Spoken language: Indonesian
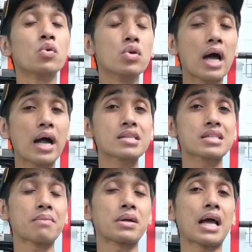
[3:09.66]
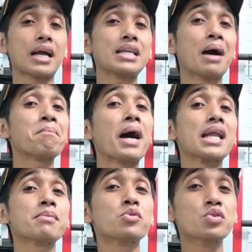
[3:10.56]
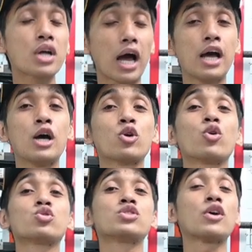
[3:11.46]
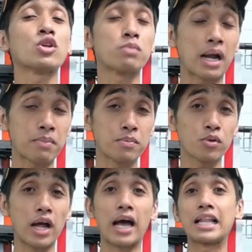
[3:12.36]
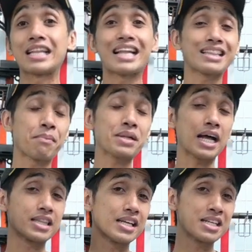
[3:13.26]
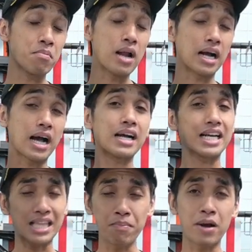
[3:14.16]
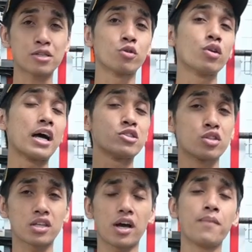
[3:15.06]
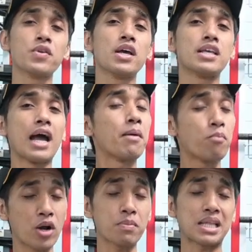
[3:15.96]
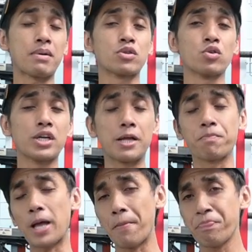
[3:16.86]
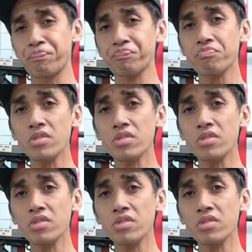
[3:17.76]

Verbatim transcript: penggunaan senapan angin yang paling mudah khususnya untuk para pemula. Dan, tapi nanti di belakang kita bahas dulu lanjut ke yang poin pertama dulu ini. Nah,